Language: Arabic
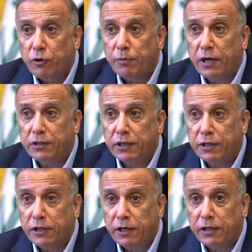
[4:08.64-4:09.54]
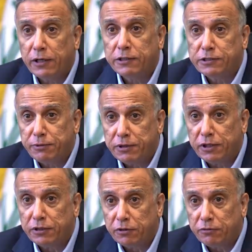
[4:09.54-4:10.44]
وما عندنا خيار إلا يجب أن
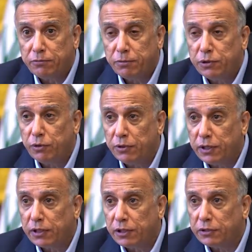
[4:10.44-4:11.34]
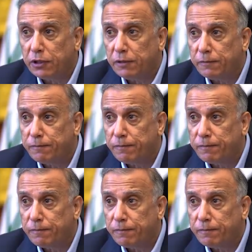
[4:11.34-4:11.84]
نعترف بأن هناك خطأ